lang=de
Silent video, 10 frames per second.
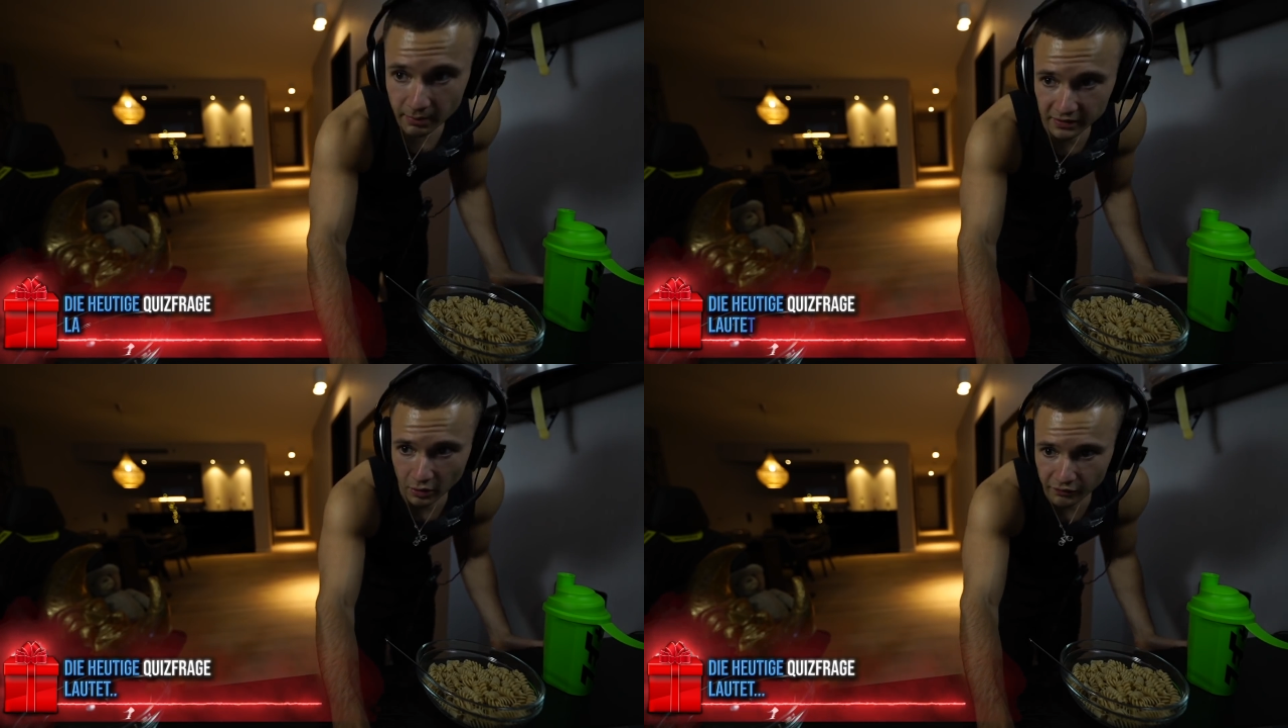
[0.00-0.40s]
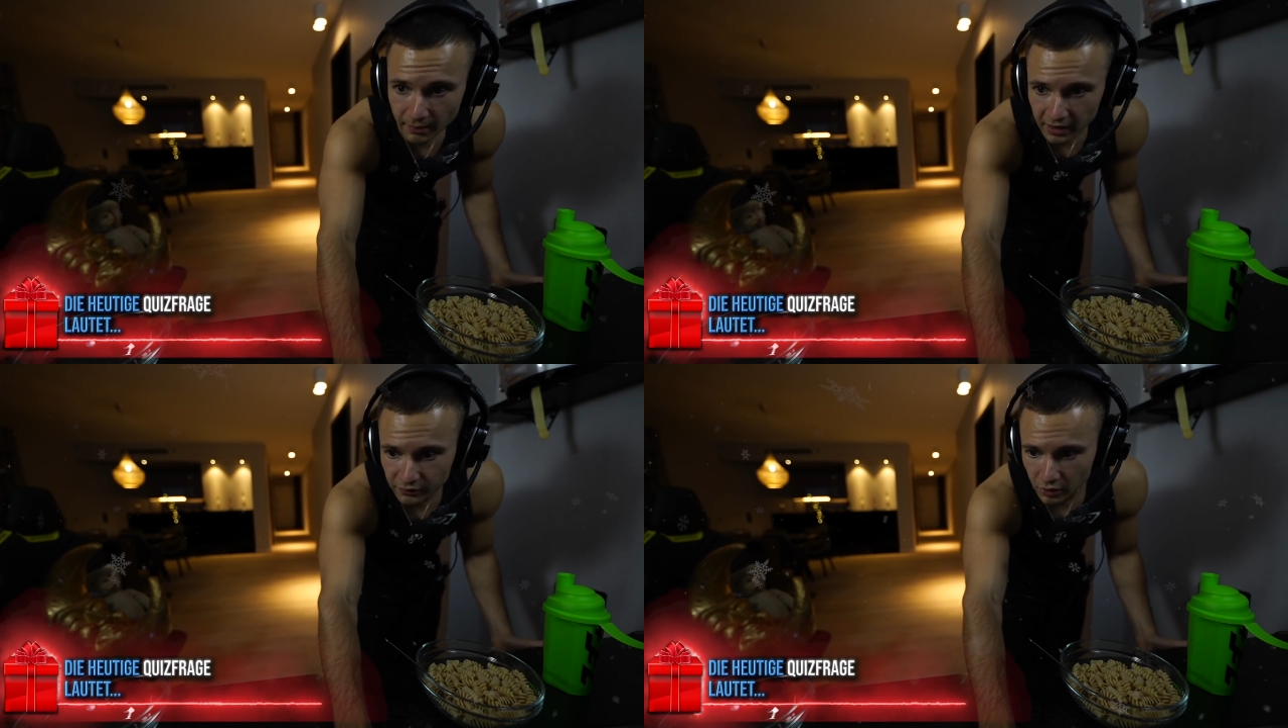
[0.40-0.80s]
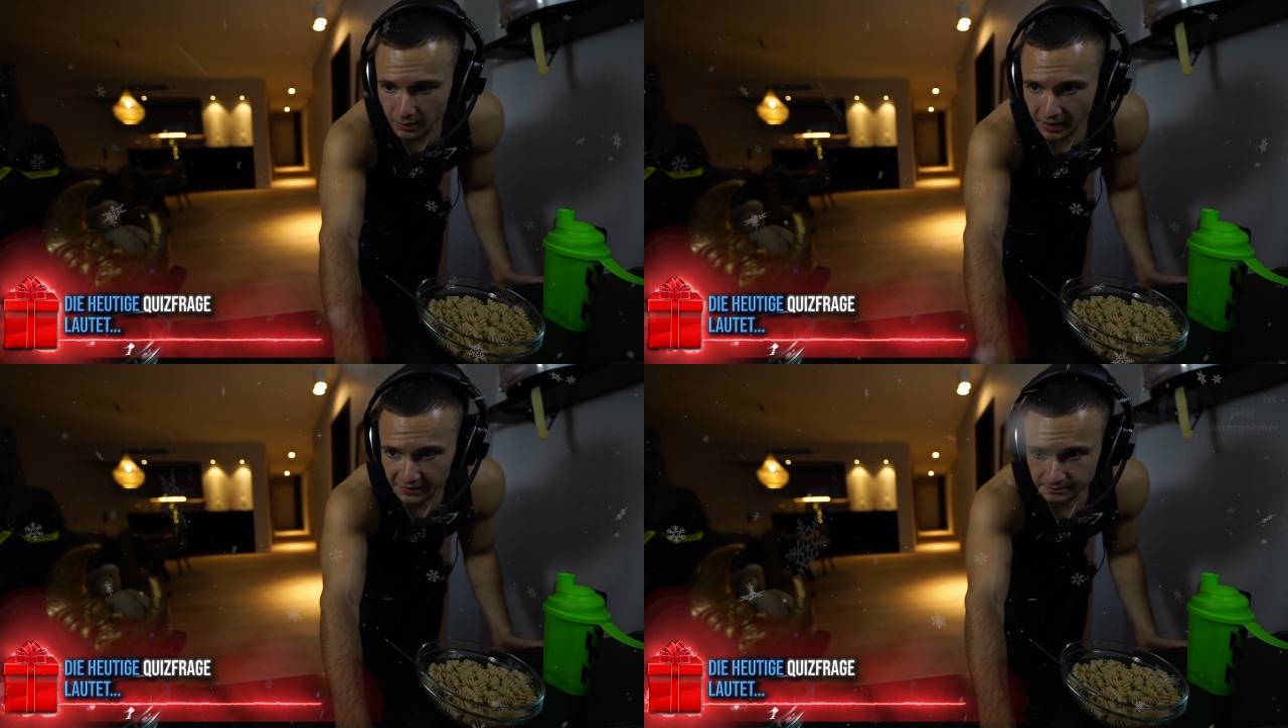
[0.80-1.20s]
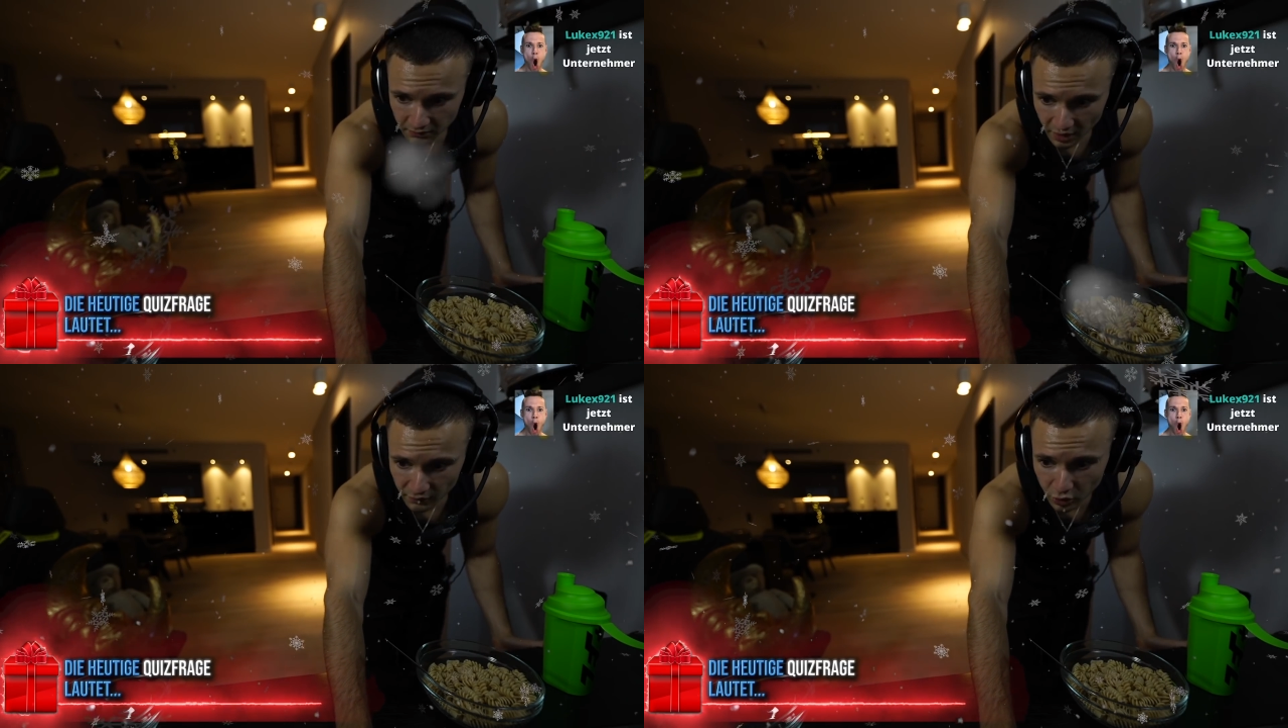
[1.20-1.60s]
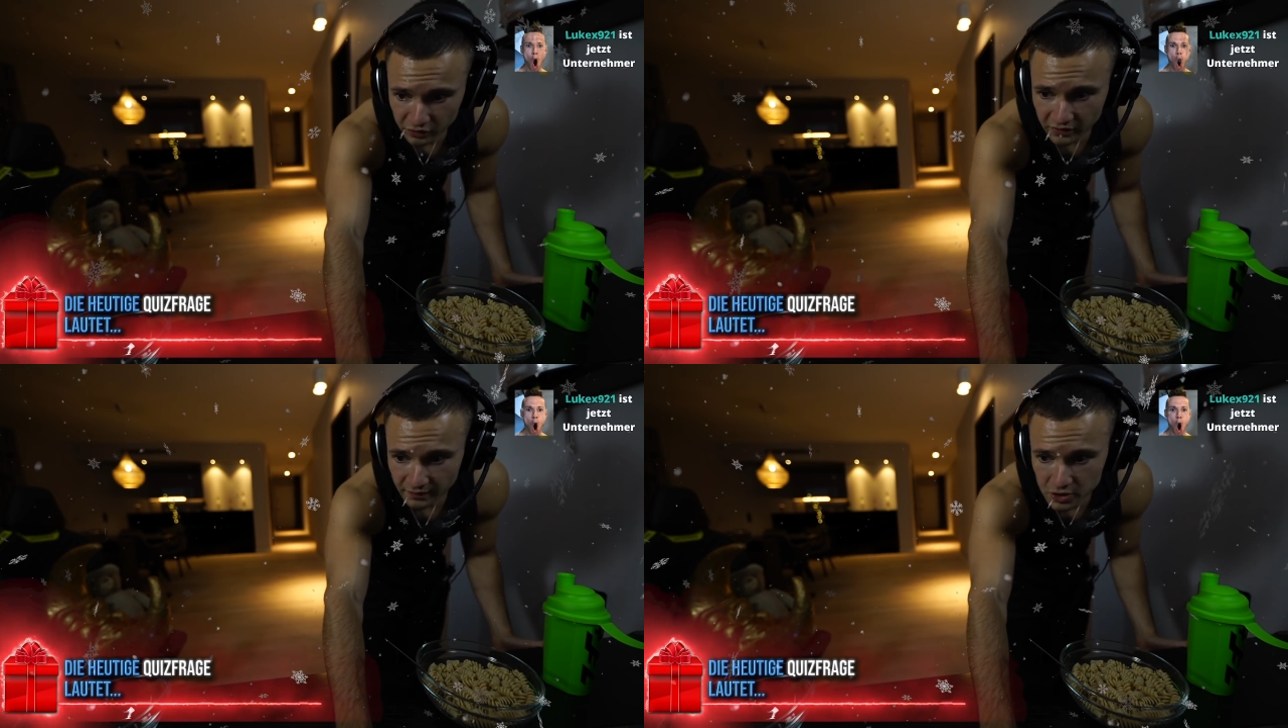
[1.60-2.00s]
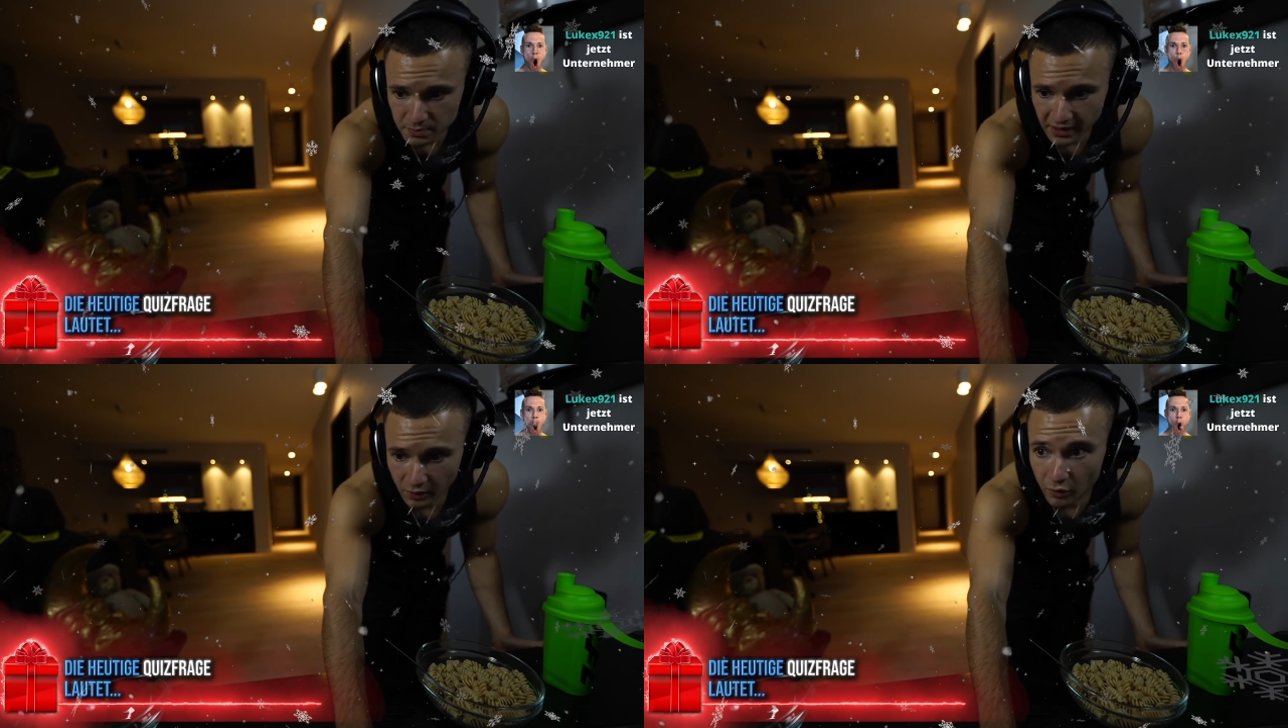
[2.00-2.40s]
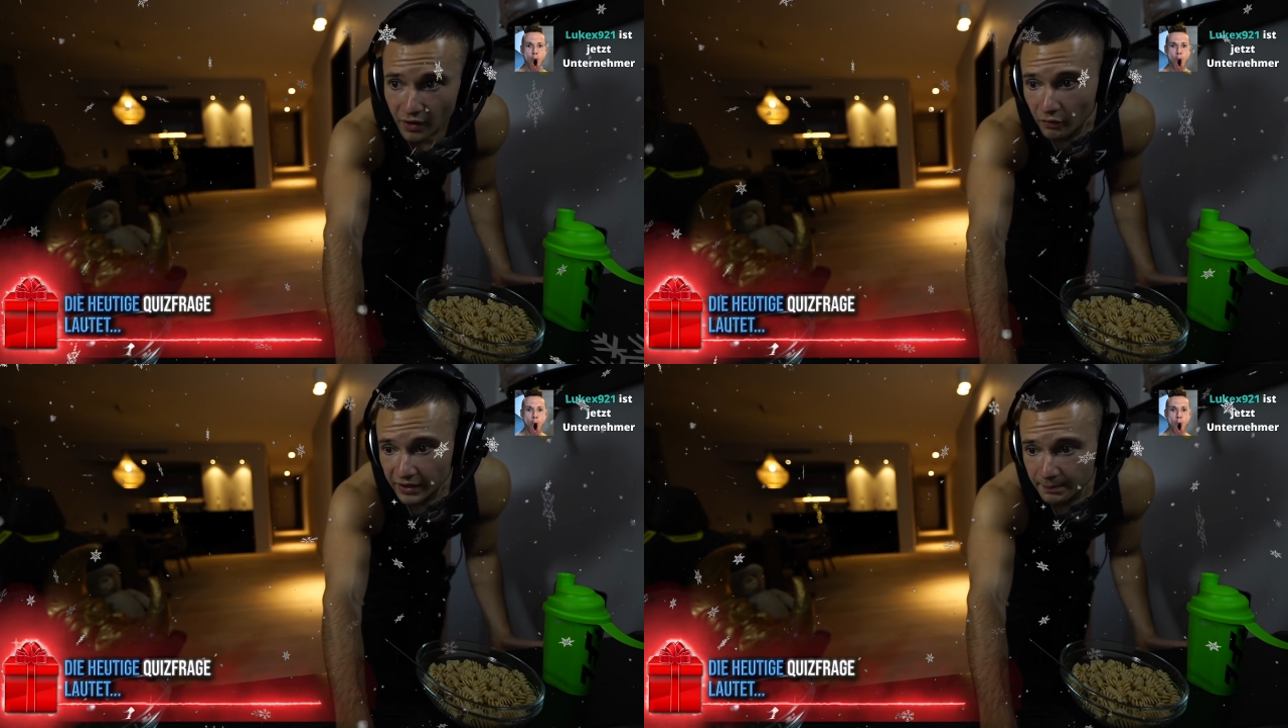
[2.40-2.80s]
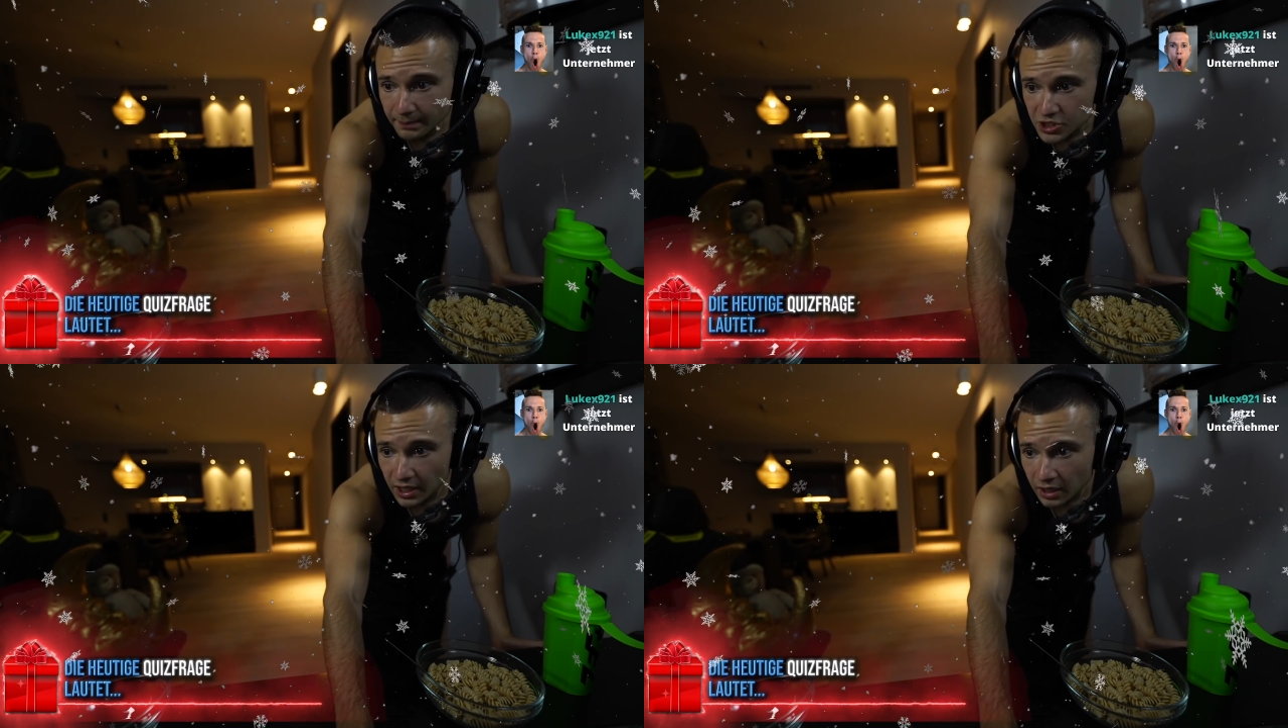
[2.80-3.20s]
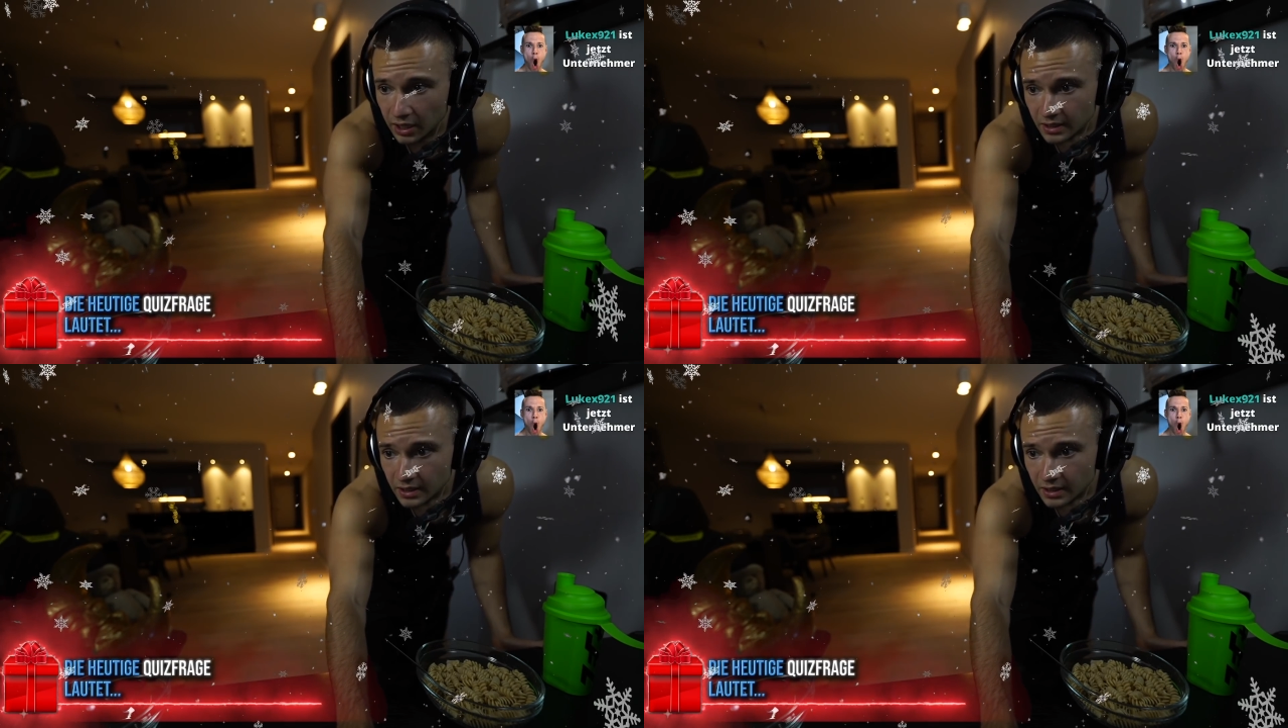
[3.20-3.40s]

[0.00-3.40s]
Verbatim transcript: Pass auf, wir machen es folgendermaßen. Wir lösen das Gewinnspiel jetzt auf. Auf EP, Digga.